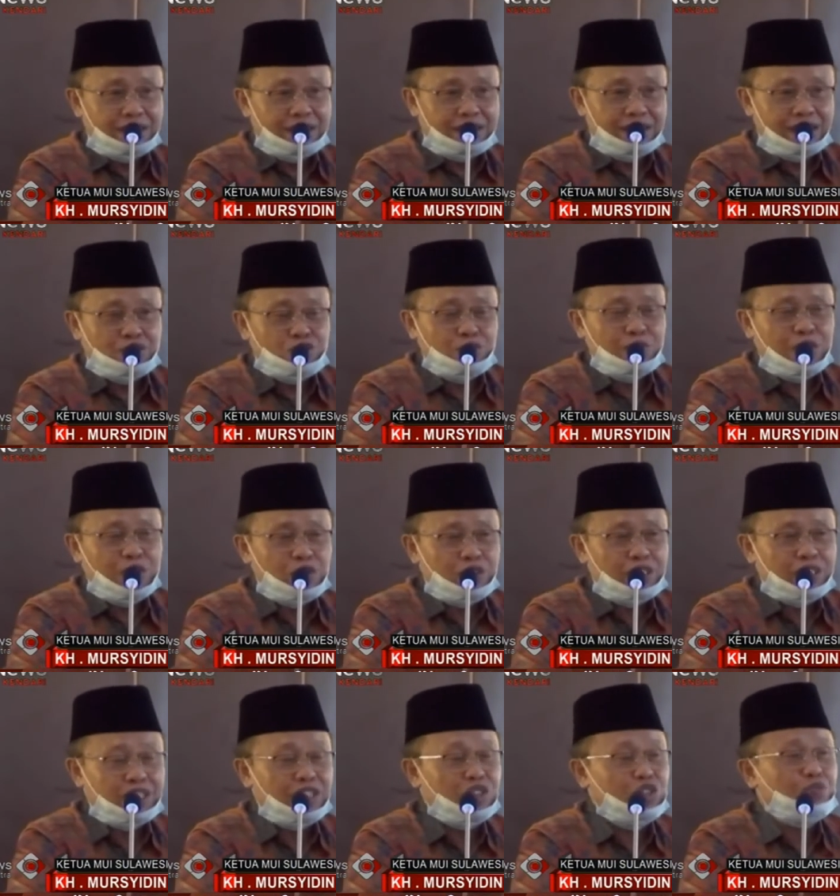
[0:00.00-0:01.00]
ke tubuh
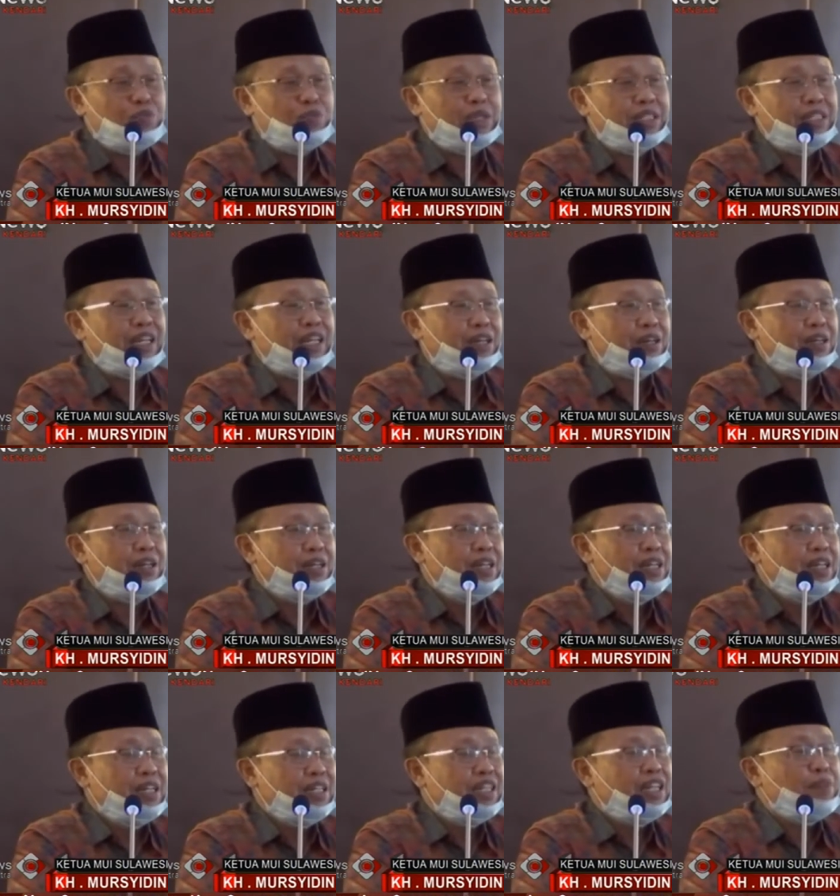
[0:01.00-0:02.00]
manusia itu pasti
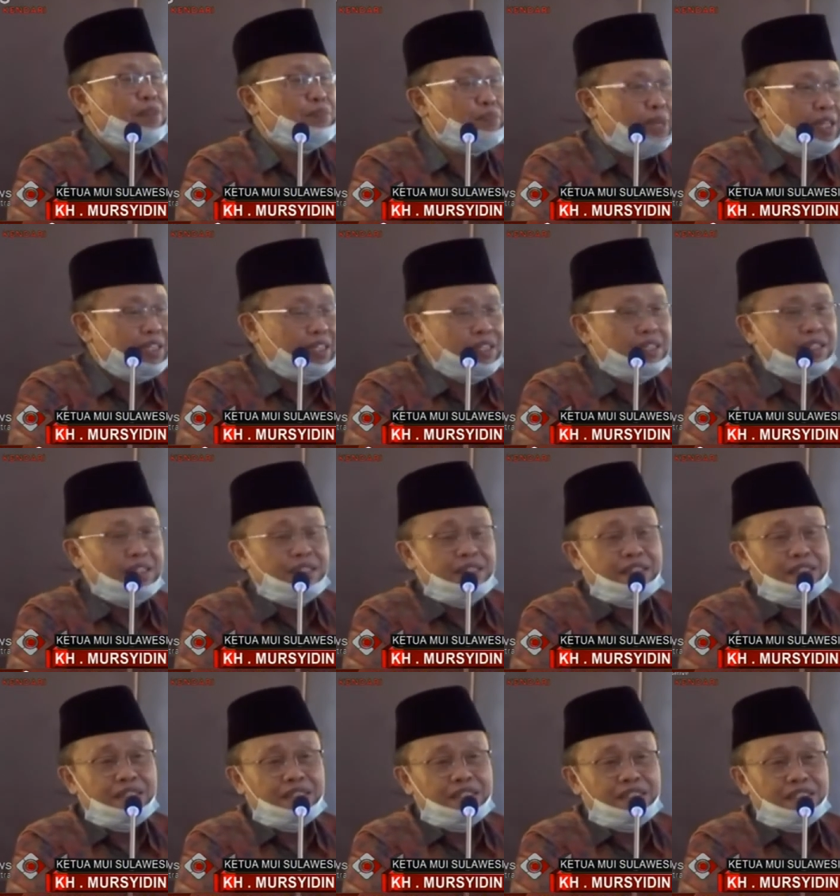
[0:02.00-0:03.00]
ada
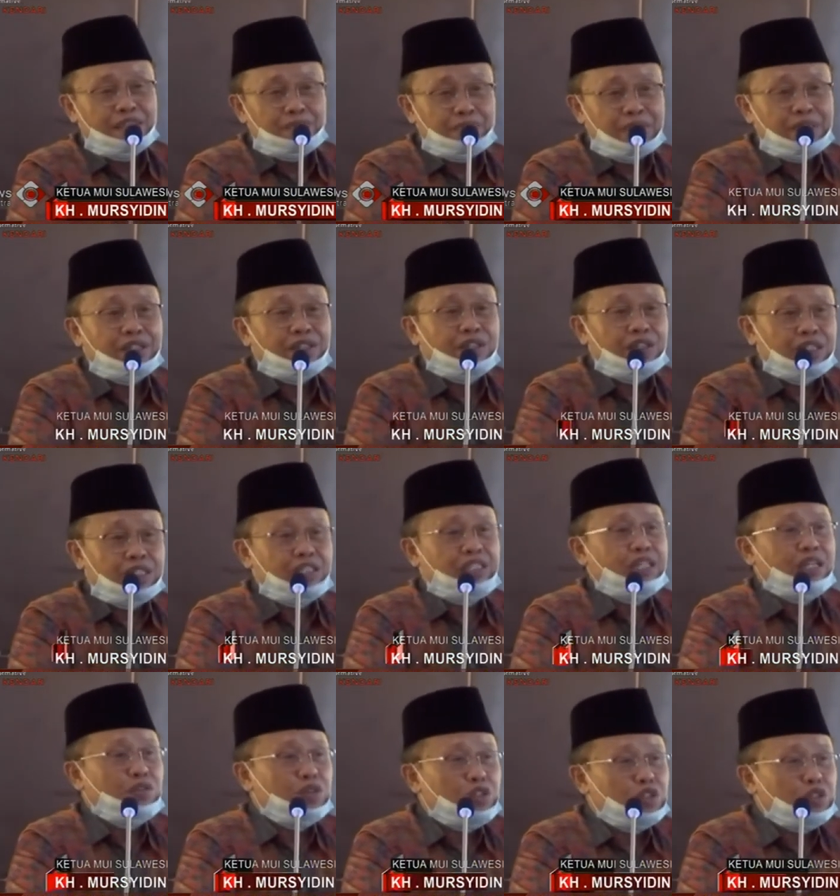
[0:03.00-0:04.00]
seperti kalau
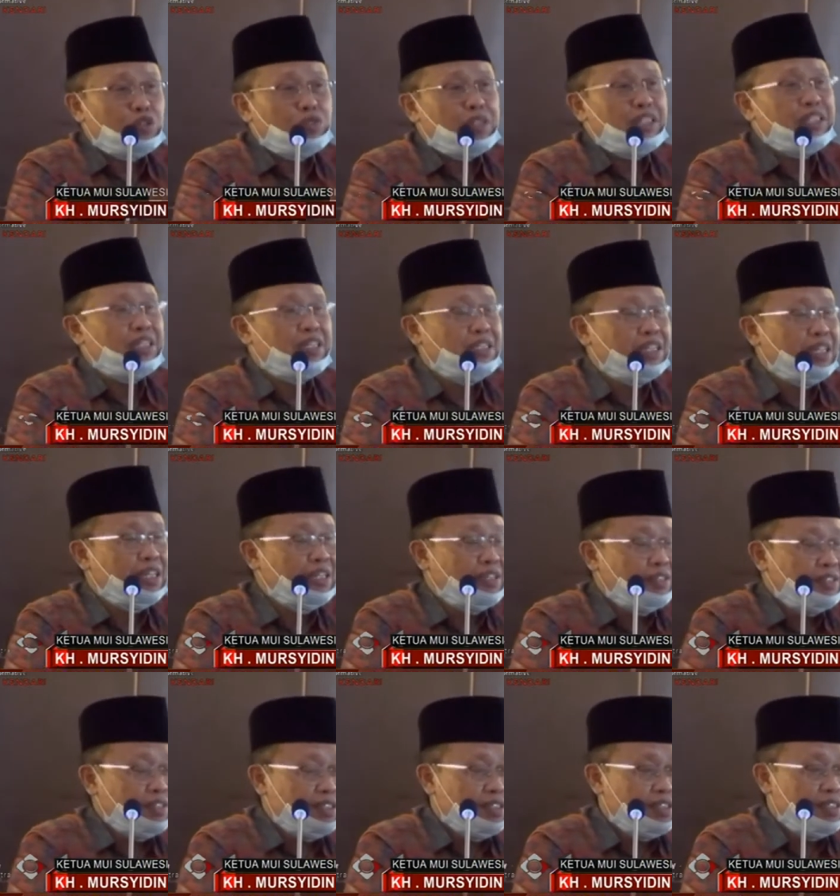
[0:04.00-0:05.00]
kita waktu masih kecil
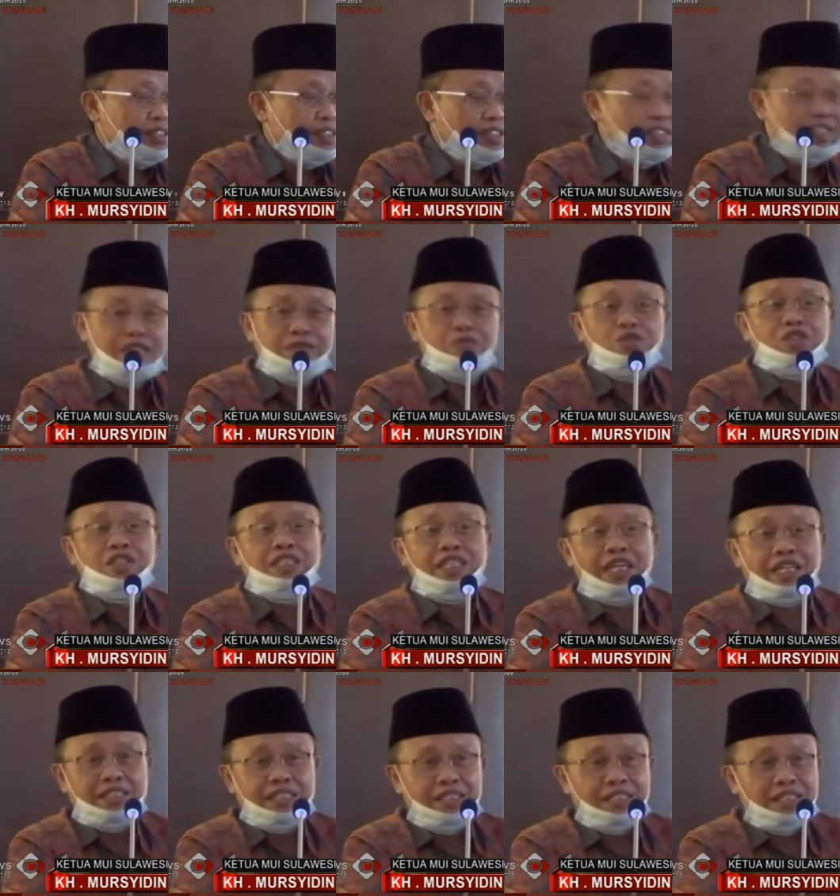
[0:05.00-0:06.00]

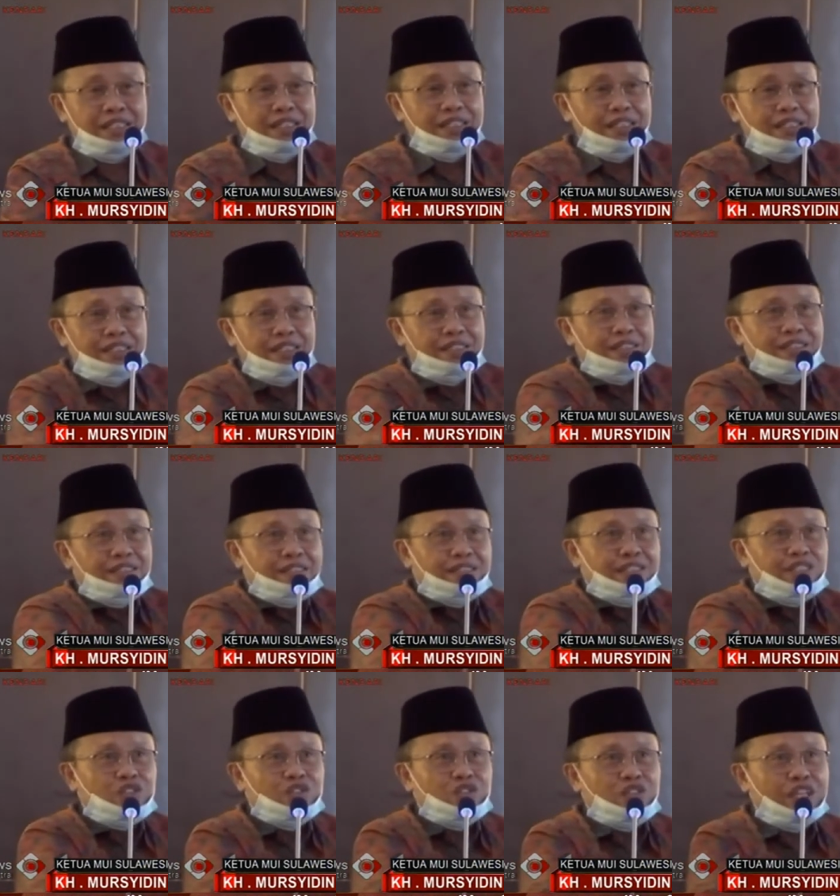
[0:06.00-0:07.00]
diimunisasi
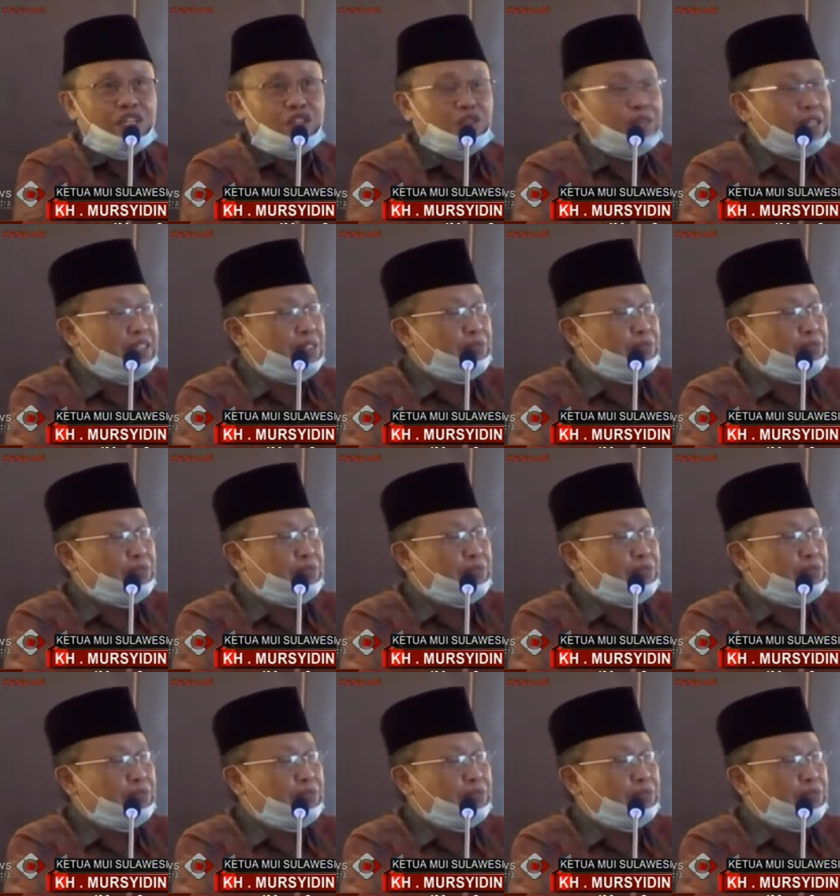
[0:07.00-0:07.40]
sesuai tidak